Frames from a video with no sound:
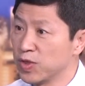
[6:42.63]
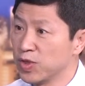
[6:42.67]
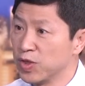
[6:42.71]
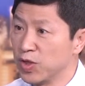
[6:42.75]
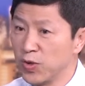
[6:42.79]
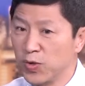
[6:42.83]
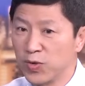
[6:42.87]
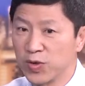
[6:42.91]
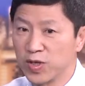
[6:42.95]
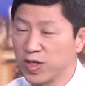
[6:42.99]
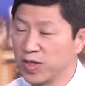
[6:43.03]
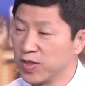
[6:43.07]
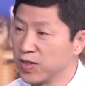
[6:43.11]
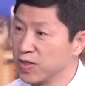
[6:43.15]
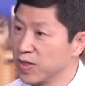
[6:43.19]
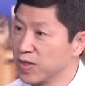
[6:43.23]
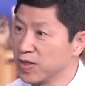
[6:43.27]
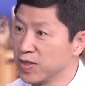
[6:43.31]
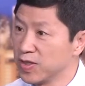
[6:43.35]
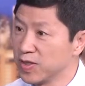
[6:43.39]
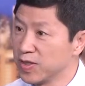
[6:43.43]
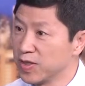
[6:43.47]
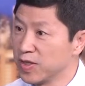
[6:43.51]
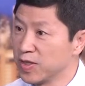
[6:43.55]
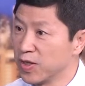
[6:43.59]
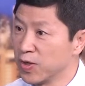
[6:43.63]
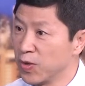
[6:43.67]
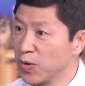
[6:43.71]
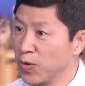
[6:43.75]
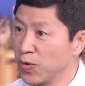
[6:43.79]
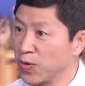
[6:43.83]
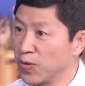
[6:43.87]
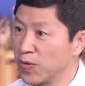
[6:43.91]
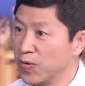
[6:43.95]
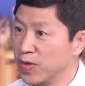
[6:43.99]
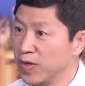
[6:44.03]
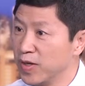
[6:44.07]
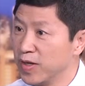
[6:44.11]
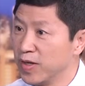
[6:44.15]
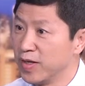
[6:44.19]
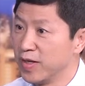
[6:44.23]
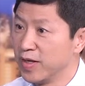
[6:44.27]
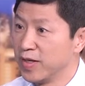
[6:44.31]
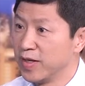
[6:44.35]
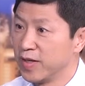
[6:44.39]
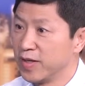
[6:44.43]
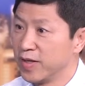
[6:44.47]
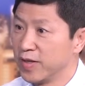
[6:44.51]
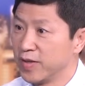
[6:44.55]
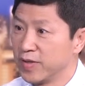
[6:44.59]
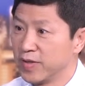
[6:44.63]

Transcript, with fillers: no contingency 的 loan，cash，